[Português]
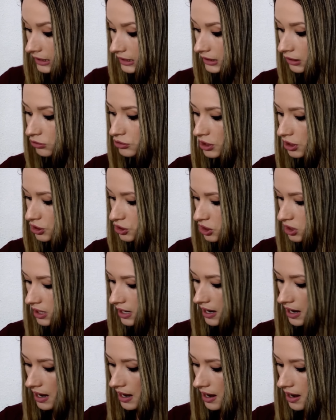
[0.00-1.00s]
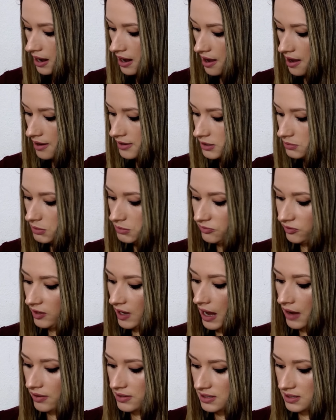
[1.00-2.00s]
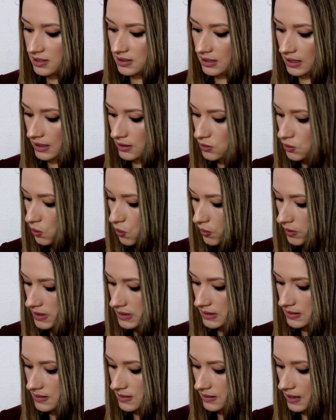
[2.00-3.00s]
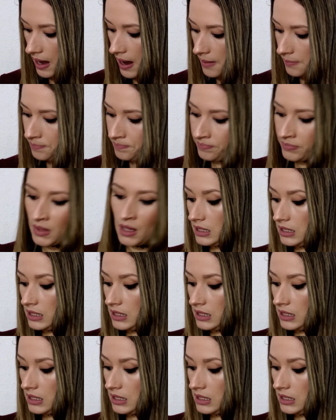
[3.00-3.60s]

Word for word: Então, gente, é, eles me enviaram essas três coisas, tá?